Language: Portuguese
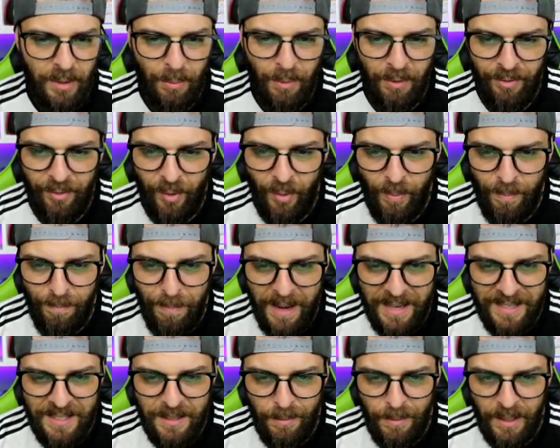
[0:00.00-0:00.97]
também foi um
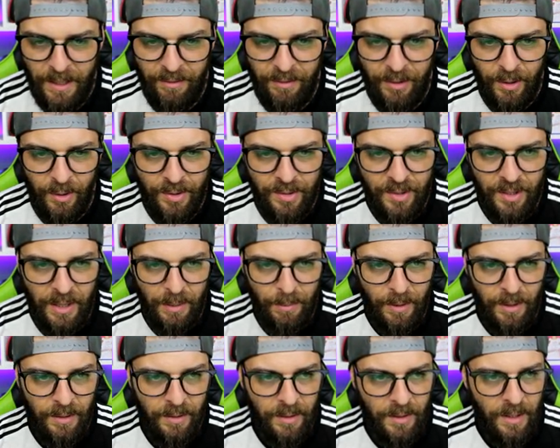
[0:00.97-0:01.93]
passe maravilhoso, né,
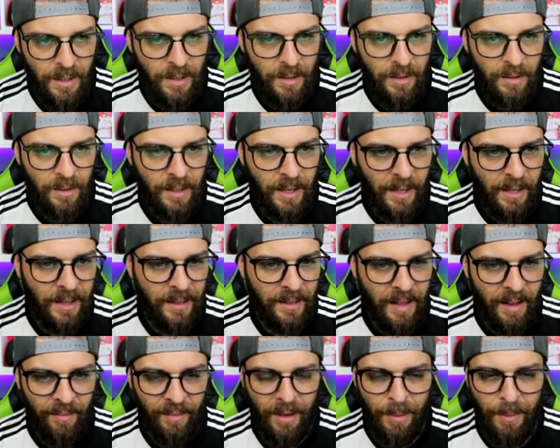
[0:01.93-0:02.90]
mano? Quem que tava